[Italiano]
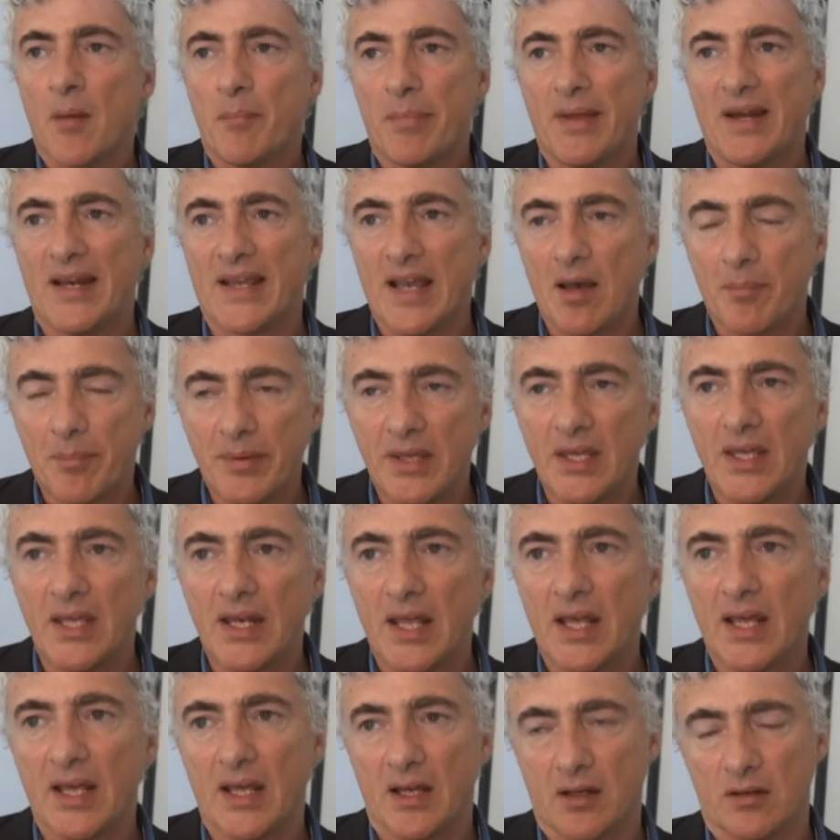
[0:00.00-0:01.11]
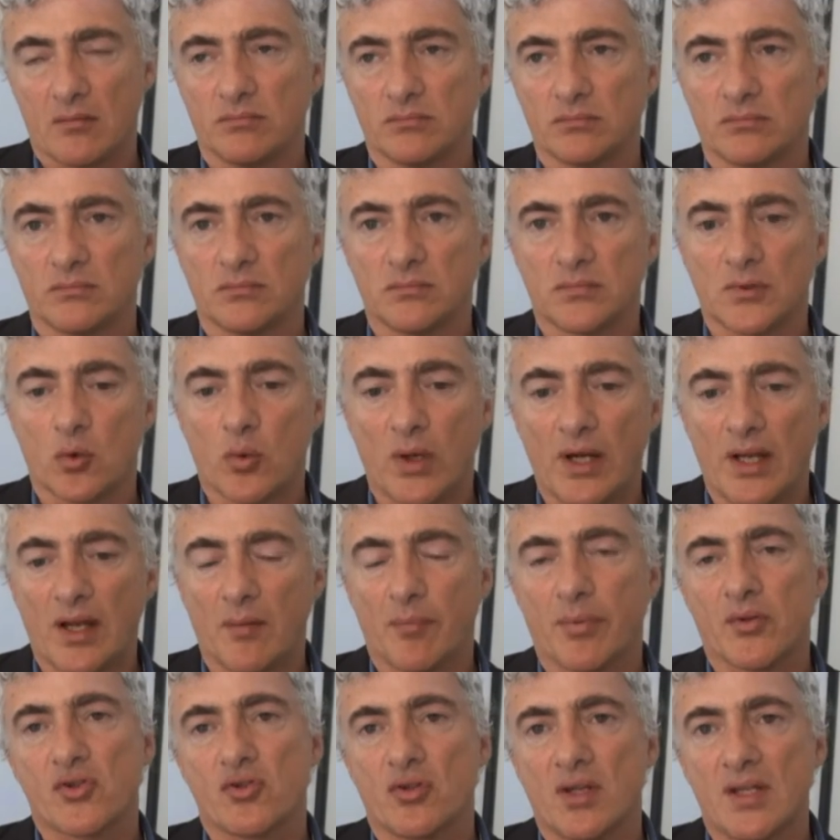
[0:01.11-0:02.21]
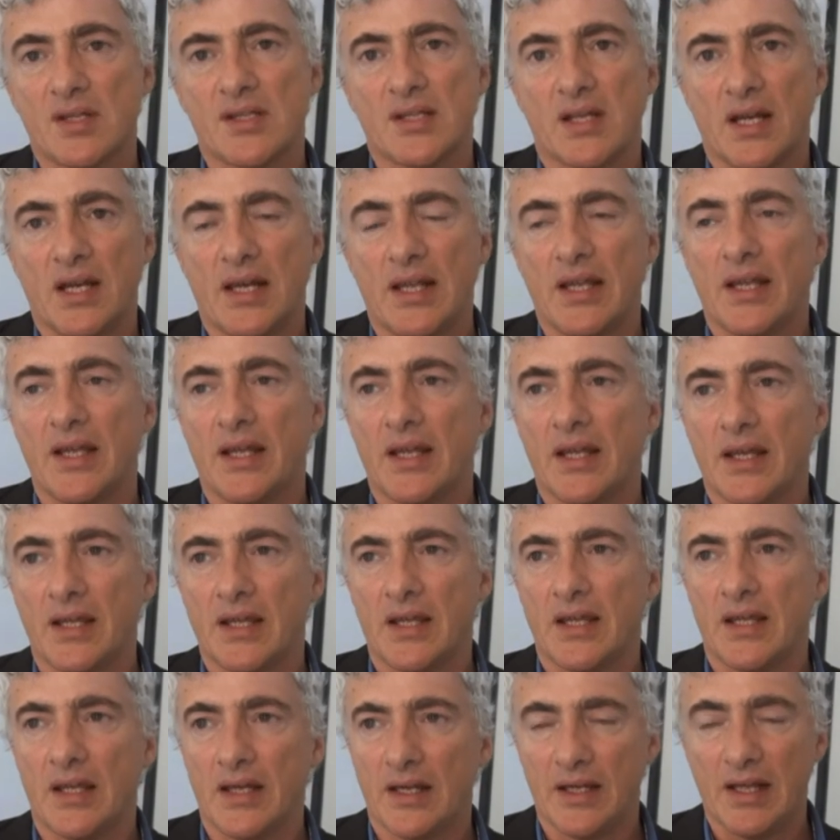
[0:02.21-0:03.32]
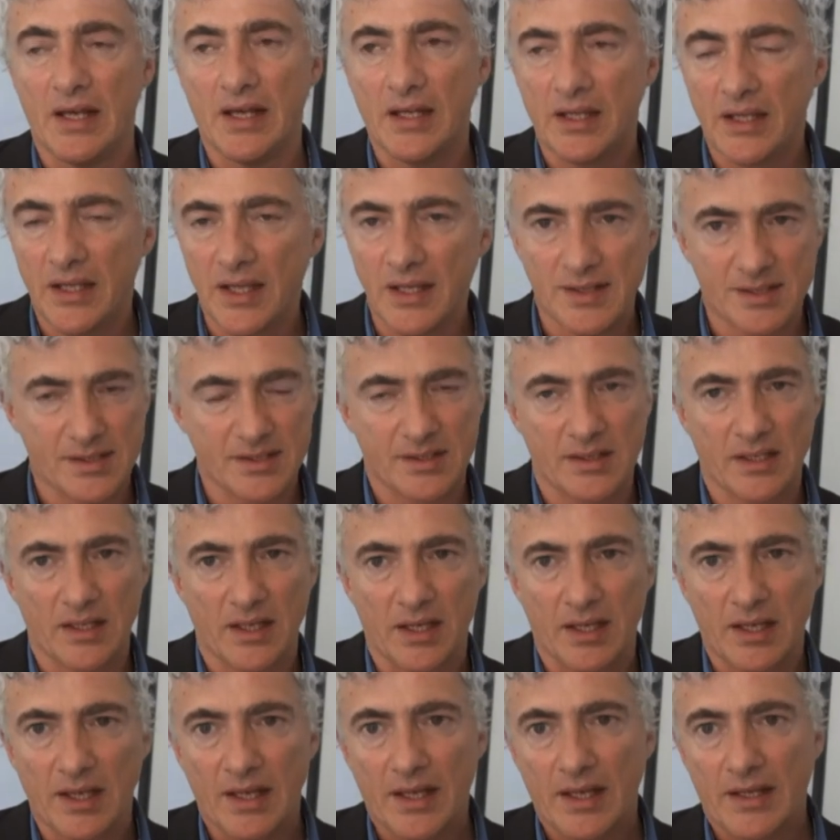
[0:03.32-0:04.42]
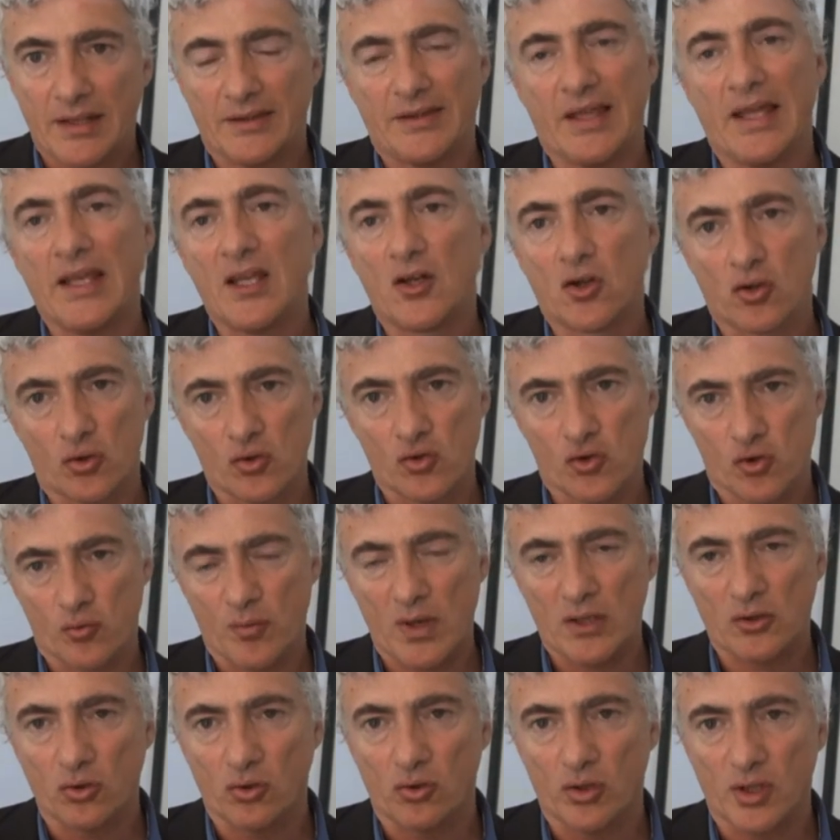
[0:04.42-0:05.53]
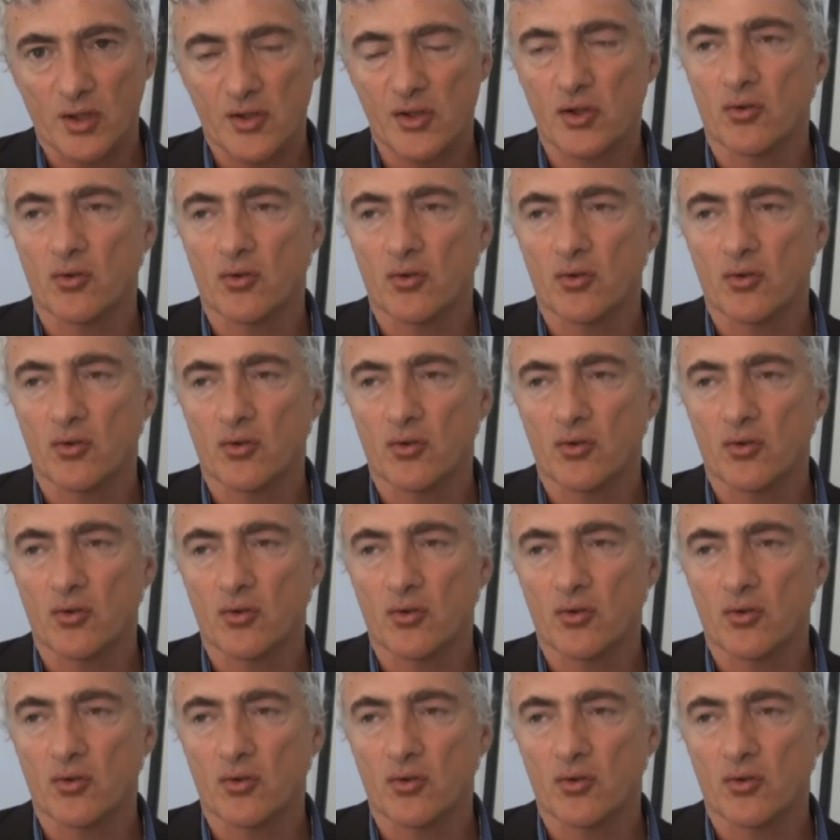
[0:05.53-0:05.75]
per capire mh, mm, quelle che possono essere le, le, richieste dei consumatori.